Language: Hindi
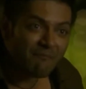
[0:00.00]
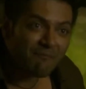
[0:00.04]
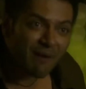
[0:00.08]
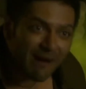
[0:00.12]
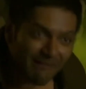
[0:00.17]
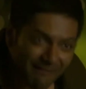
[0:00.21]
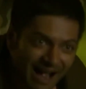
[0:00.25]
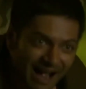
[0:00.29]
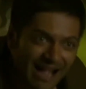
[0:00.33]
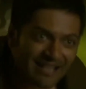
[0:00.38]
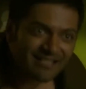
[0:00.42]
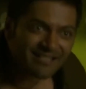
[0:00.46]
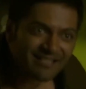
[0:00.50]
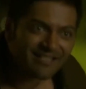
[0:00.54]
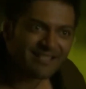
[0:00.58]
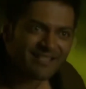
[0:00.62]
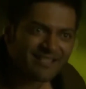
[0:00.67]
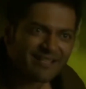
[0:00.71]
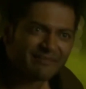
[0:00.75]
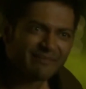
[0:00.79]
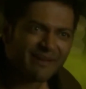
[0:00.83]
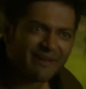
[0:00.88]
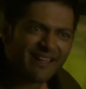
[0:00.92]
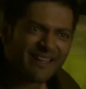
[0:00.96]
बवाल
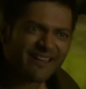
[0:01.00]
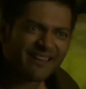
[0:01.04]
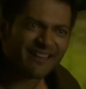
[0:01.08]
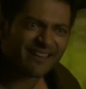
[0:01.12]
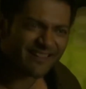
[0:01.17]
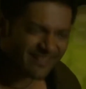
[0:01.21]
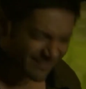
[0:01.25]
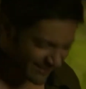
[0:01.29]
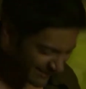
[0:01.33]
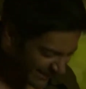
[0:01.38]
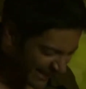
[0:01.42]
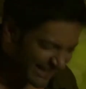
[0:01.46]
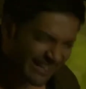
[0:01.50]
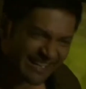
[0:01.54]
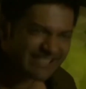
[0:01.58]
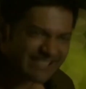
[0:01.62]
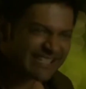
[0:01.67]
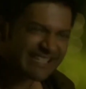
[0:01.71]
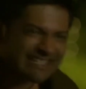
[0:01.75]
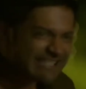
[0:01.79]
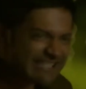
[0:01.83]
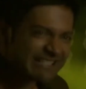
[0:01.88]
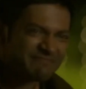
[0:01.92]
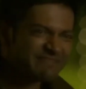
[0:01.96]
चीज है सारा
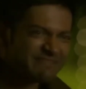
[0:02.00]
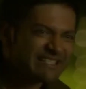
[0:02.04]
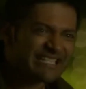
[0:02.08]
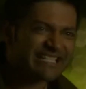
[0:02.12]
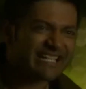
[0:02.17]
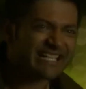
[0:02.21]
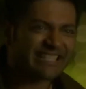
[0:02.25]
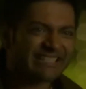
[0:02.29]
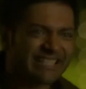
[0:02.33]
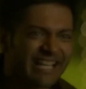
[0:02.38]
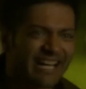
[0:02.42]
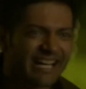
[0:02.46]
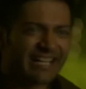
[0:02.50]
सिस्टम मिल जाता